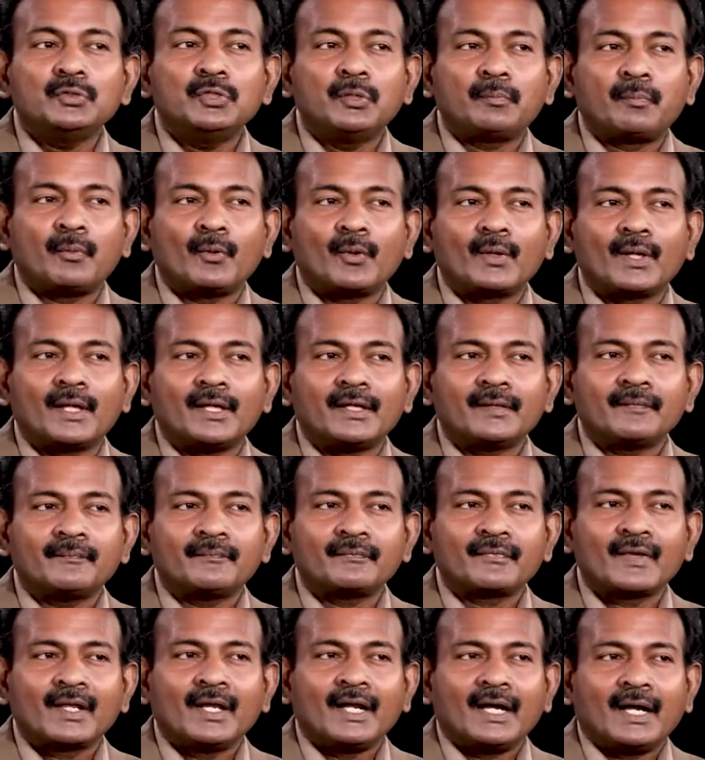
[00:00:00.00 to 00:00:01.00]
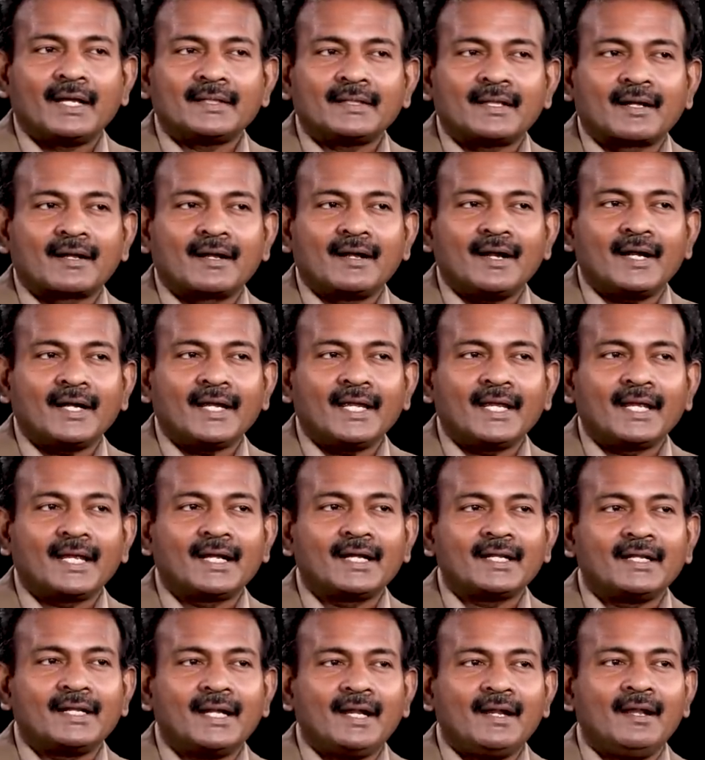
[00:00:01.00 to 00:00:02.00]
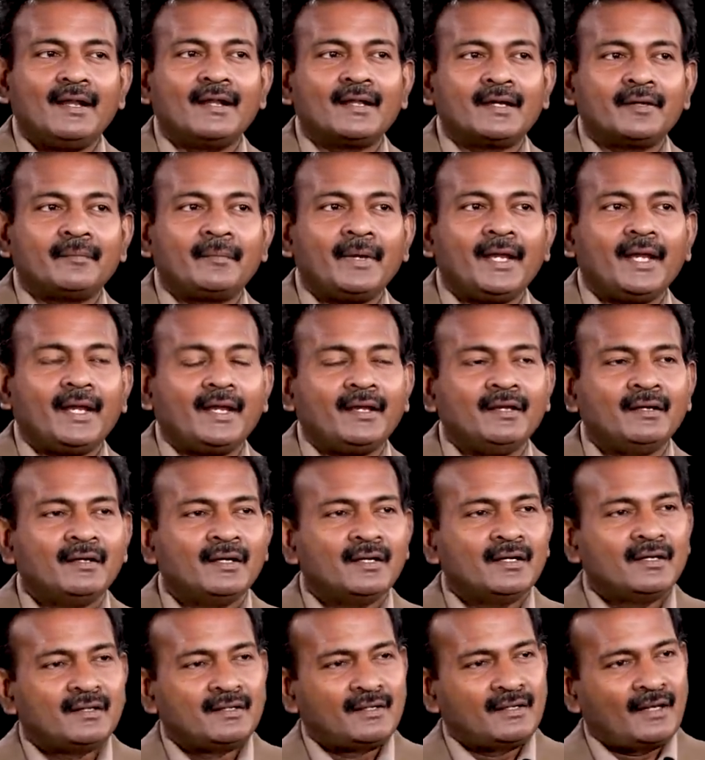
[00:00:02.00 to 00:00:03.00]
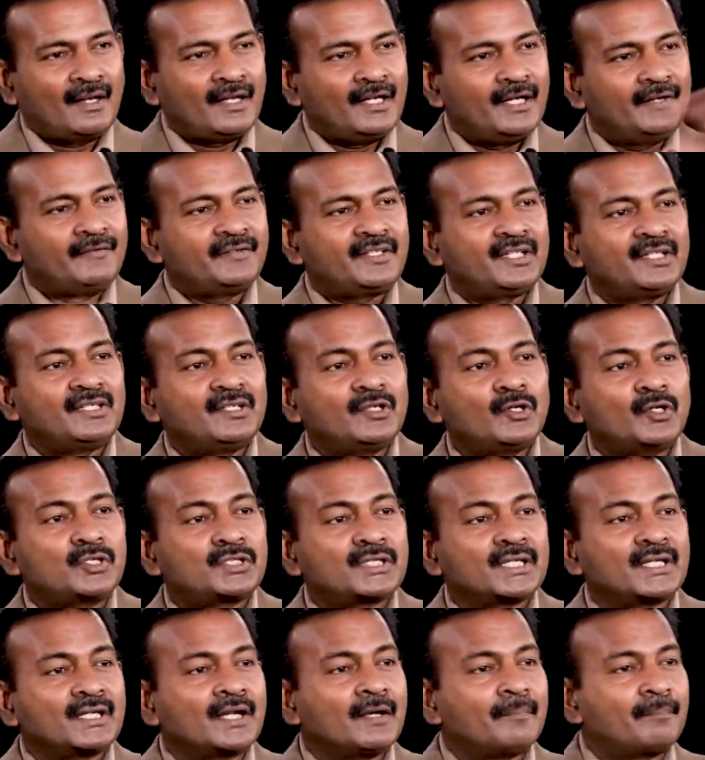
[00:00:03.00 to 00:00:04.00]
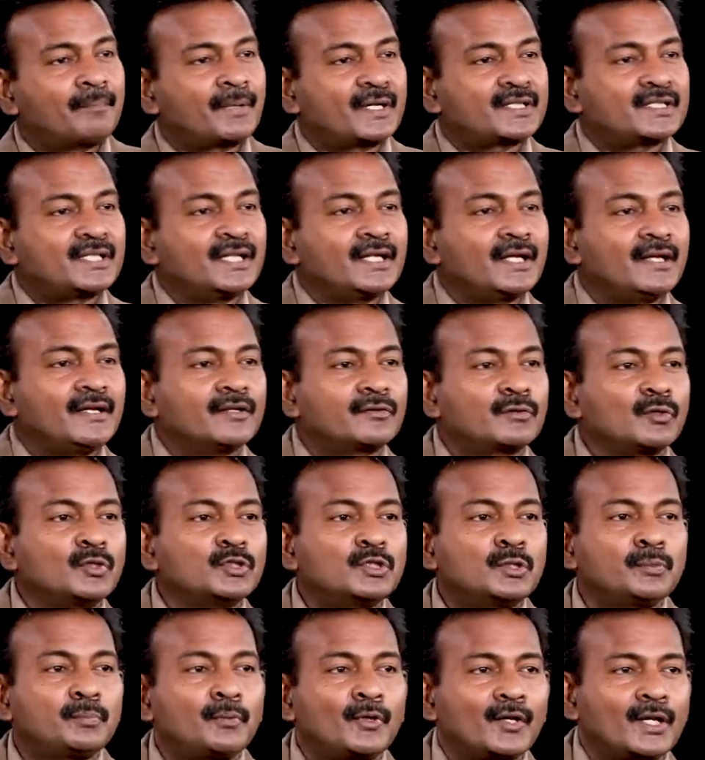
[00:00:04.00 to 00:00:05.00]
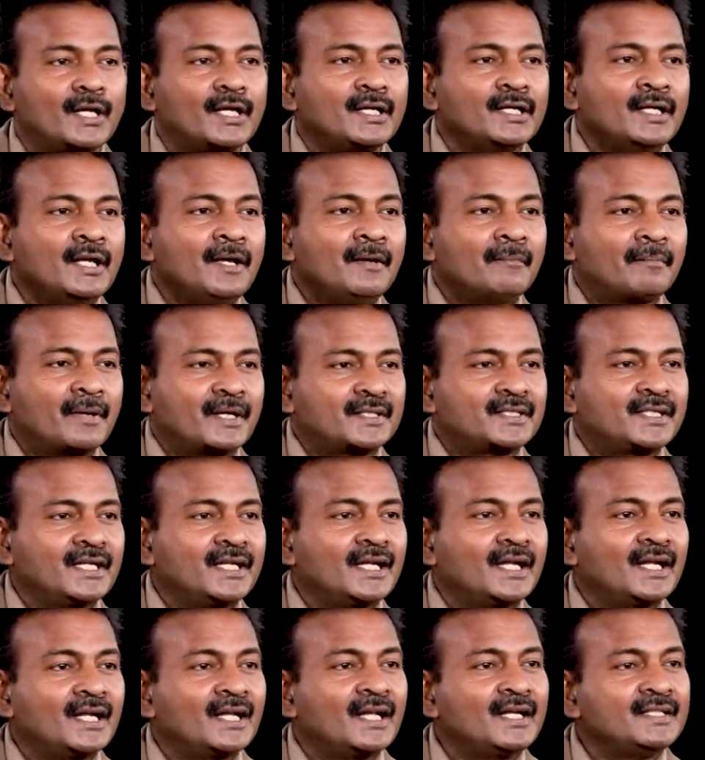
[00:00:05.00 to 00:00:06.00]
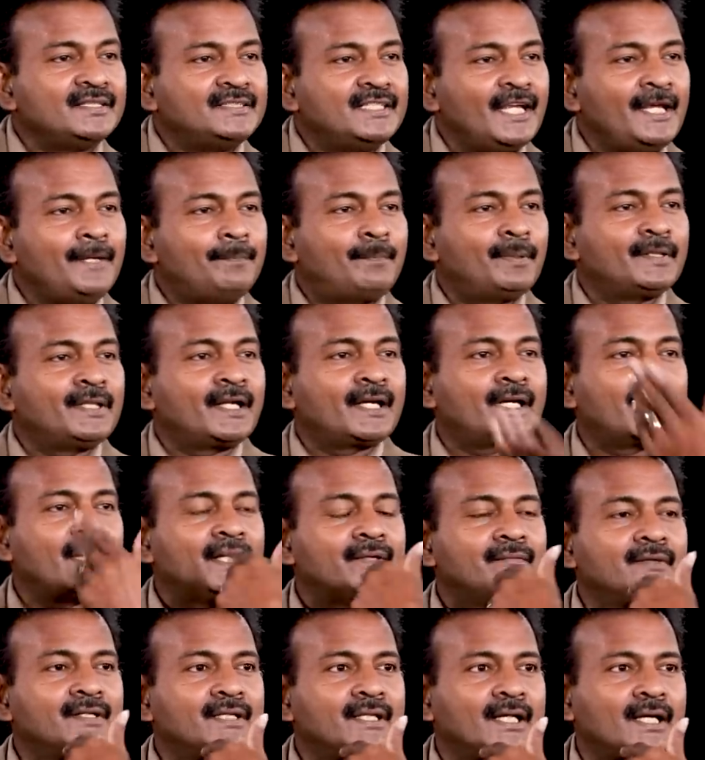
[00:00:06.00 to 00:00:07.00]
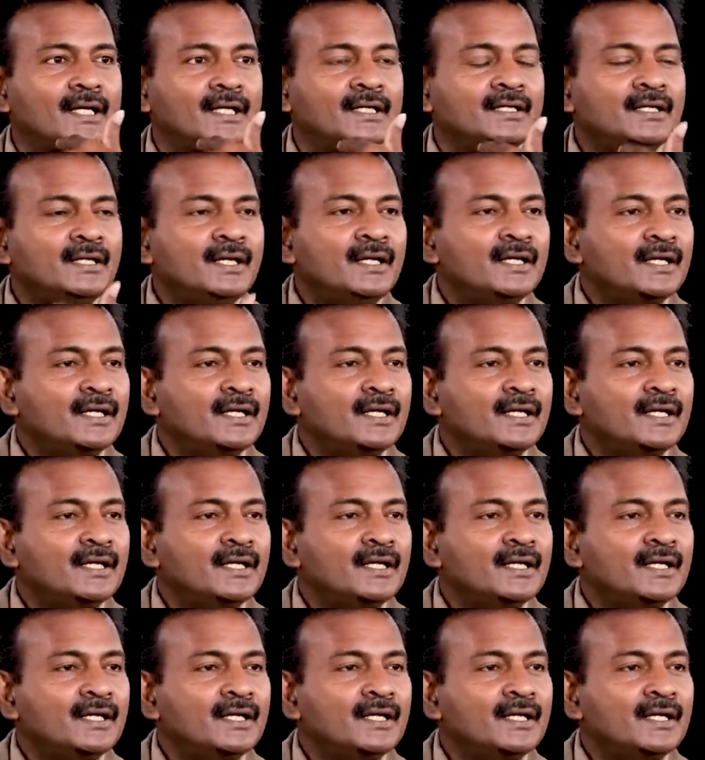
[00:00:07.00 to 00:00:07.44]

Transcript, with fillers: சோர்ந்து போல அந்த காயங்கள் எல்லாமே நல்ல விஷயத்துக்கு வச்சேன் நான் பிரச்சனைகளை சோத்து போல பிரச்சனைகள்லாம் ஜெயிப்பதற்கேன்னு வந்தேன்